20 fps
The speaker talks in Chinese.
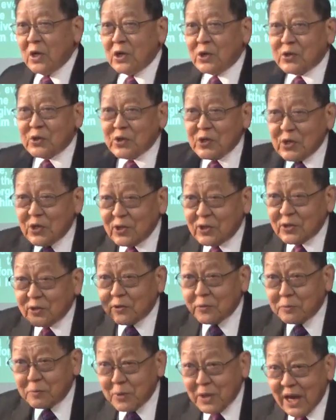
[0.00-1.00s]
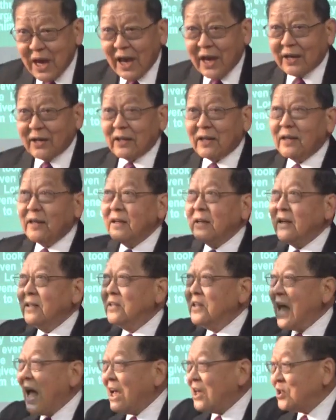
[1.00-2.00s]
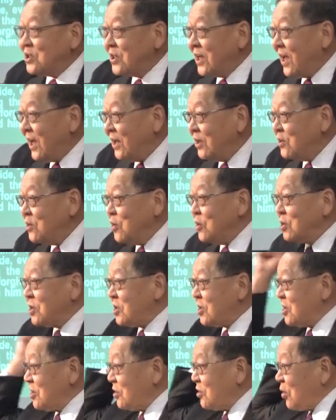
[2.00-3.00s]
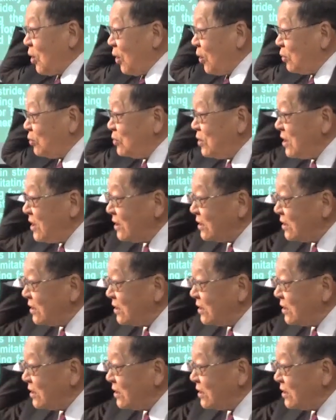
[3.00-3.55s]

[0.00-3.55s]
赦免那些用石头